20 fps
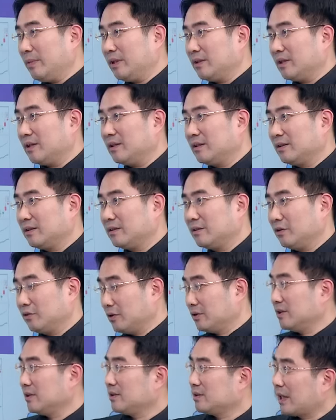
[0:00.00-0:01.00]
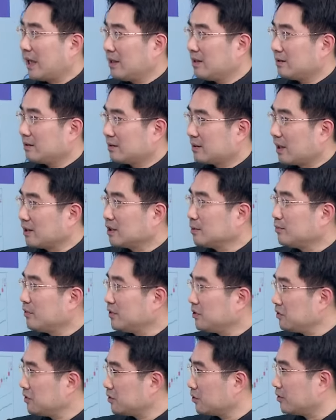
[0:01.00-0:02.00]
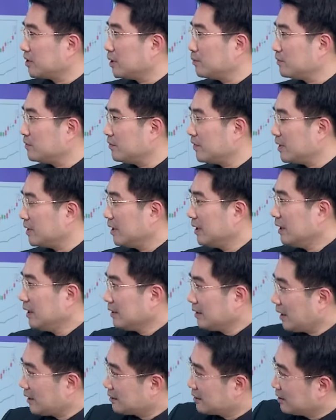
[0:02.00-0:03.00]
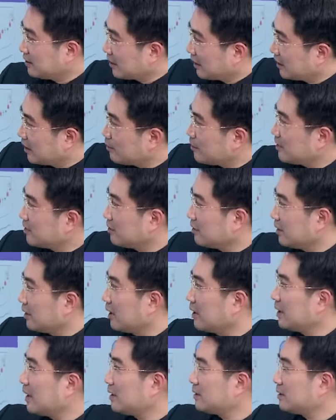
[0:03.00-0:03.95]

迷名的。就是在上市部分，就是重钱的部分。那增加地名之后，你看